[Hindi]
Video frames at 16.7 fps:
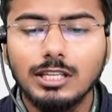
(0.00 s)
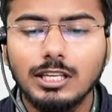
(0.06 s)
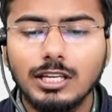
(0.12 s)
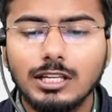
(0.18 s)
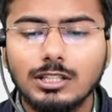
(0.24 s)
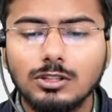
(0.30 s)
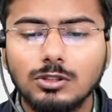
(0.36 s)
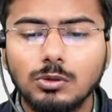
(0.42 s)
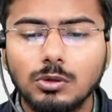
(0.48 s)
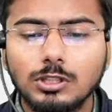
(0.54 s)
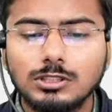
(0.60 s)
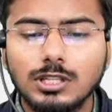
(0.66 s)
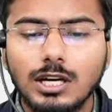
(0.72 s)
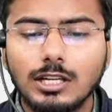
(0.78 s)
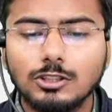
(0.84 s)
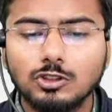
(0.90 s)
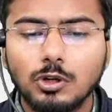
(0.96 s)
एक
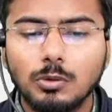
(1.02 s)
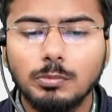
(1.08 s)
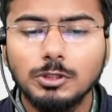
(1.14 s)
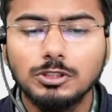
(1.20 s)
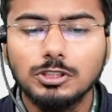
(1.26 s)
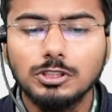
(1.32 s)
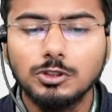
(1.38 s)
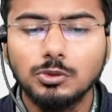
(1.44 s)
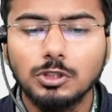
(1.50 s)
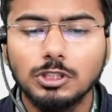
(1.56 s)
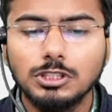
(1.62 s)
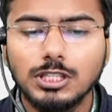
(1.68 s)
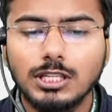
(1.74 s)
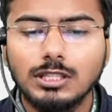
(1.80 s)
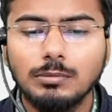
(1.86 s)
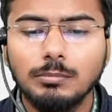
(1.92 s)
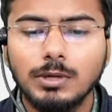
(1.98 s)
2024 से जोड़ी
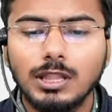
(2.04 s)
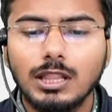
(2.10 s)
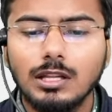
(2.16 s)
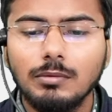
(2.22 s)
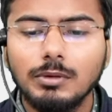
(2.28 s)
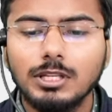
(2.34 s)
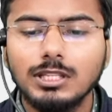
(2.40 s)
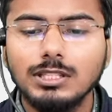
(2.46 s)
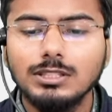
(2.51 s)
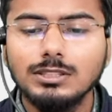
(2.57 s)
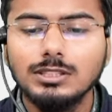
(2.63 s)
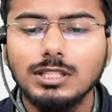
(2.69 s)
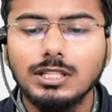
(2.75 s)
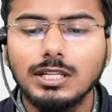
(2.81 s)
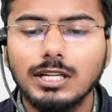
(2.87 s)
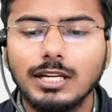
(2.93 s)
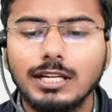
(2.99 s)
जाएगी मतलब इस
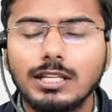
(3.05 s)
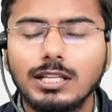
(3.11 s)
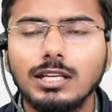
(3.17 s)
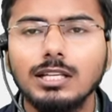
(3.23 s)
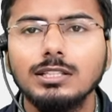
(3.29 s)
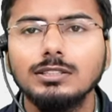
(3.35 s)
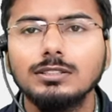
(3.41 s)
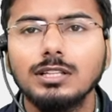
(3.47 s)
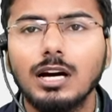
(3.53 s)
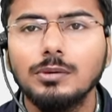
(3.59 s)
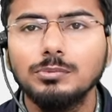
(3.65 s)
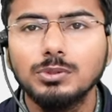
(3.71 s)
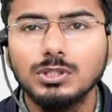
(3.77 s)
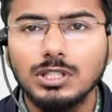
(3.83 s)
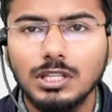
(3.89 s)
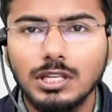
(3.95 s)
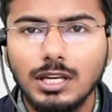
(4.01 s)
डेट के हिसाब
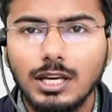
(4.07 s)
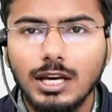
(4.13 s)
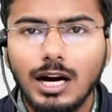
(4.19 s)
से